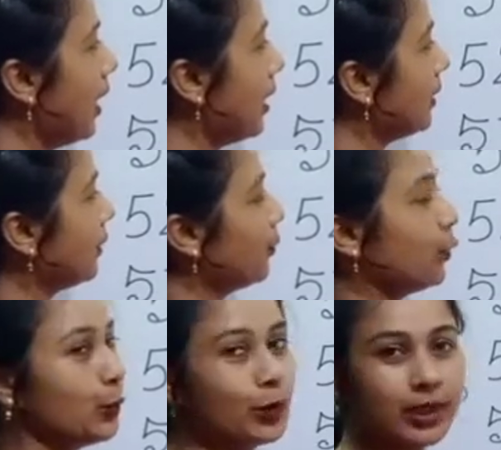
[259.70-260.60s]
আট
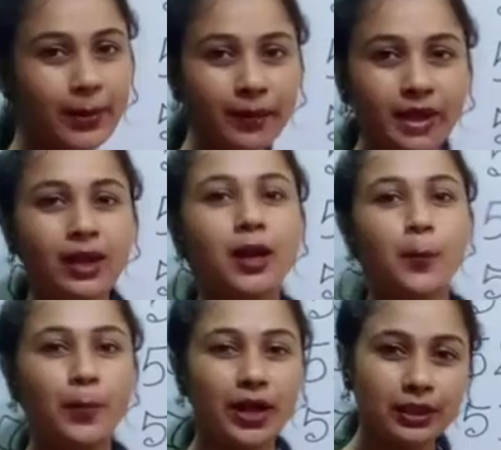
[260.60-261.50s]
পড়বো কিভাবে
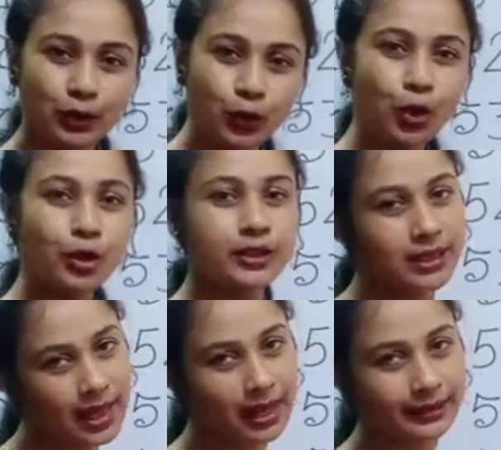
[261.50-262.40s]
পাঁচ দশ
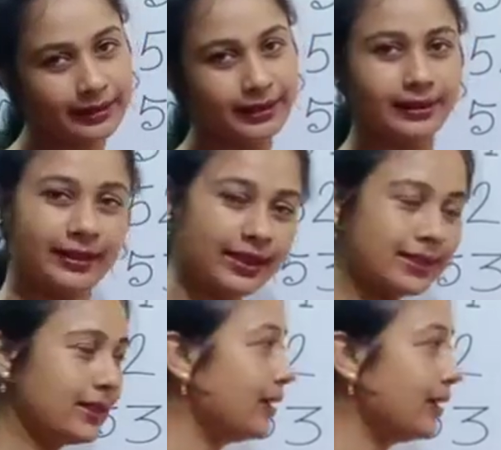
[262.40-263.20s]
আট ঠিক আছে